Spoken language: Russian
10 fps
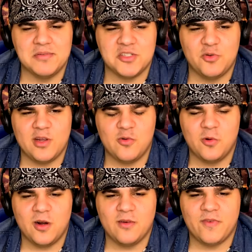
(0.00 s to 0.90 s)
обзоре
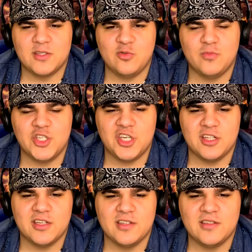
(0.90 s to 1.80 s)
хорроров от
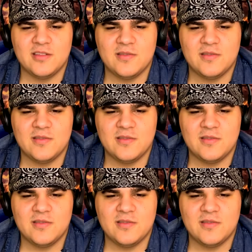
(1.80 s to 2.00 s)
Сумочкина.